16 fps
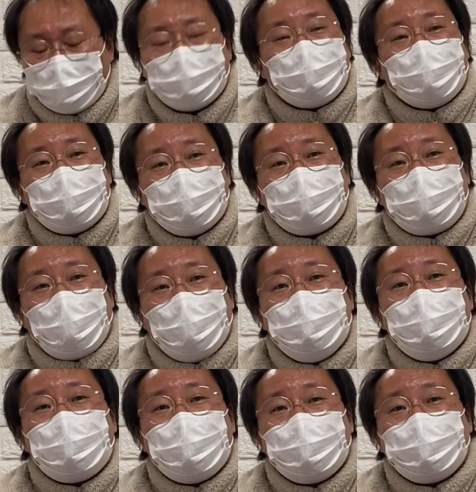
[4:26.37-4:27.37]
거기
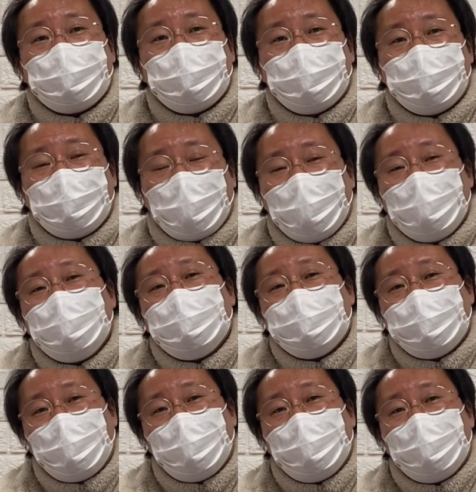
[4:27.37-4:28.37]
계명에도
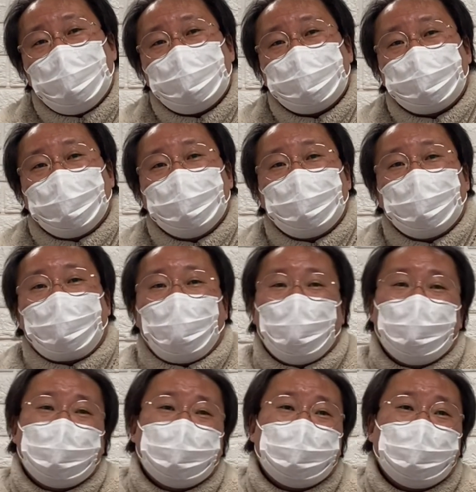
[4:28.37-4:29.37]
레인 외에는 절대
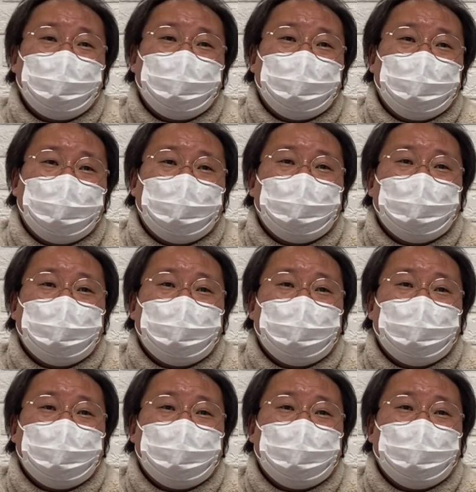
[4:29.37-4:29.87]
궤를